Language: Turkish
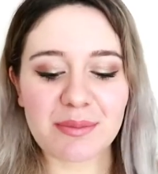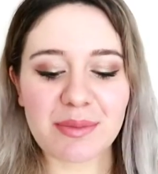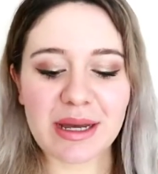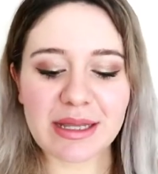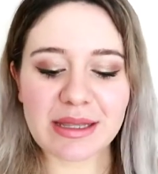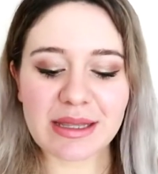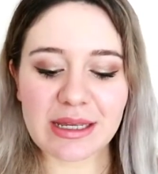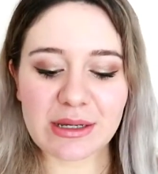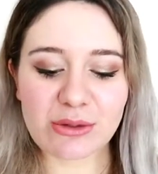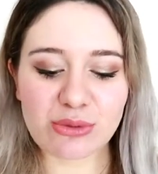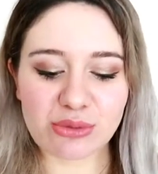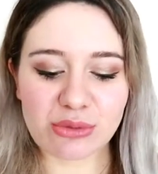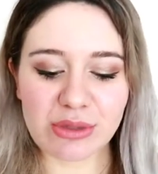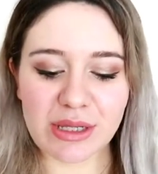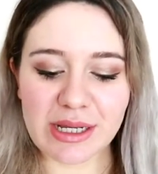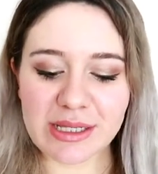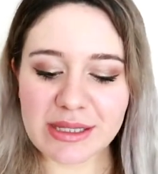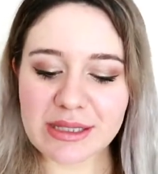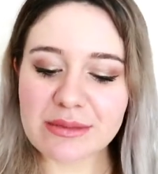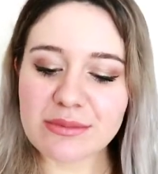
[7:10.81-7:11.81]
Ben ne
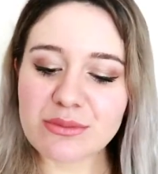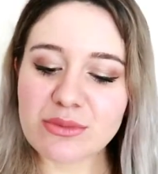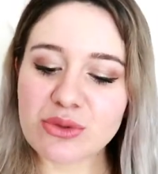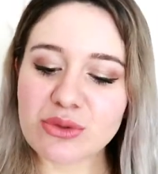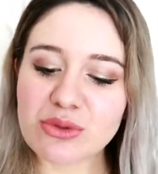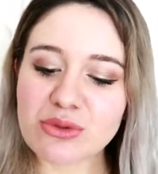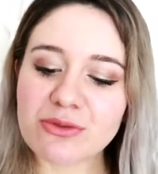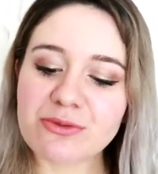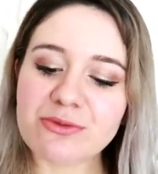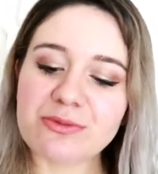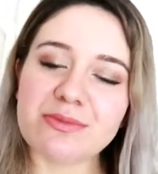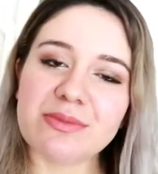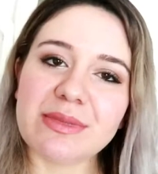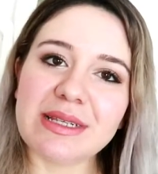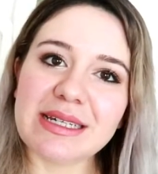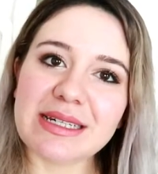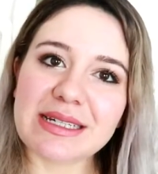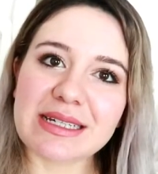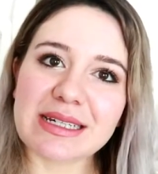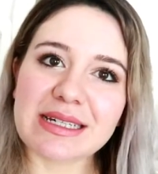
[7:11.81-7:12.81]
kullandım? Bu
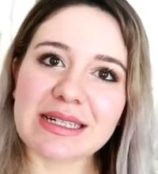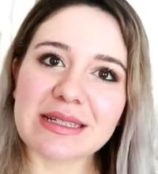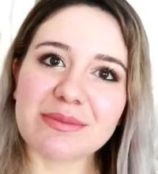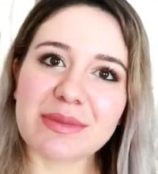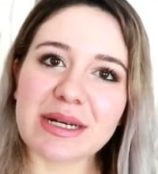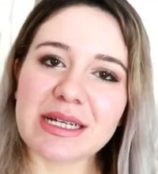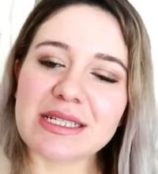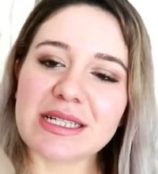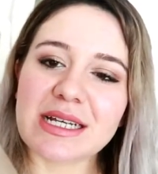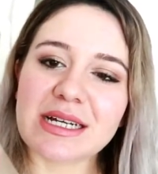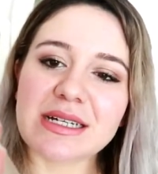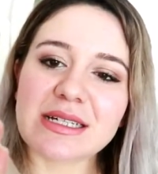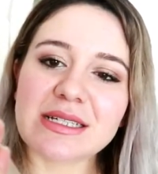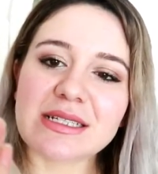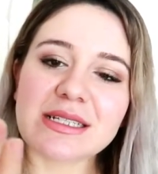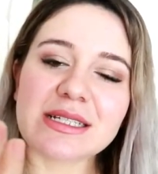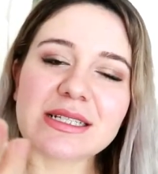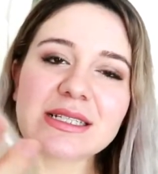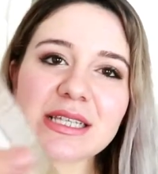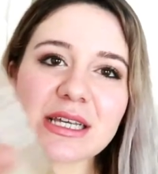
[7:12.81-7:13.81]
Liarak'ın
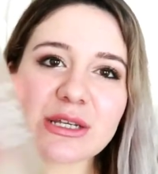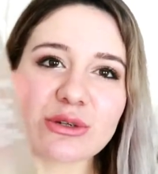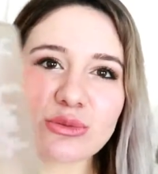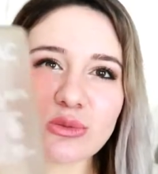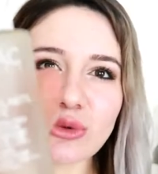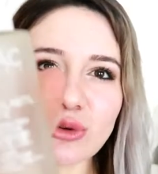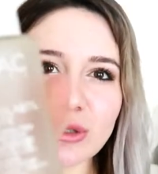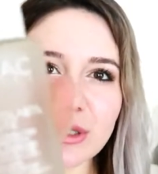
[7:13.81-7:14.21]
başlangıçta serum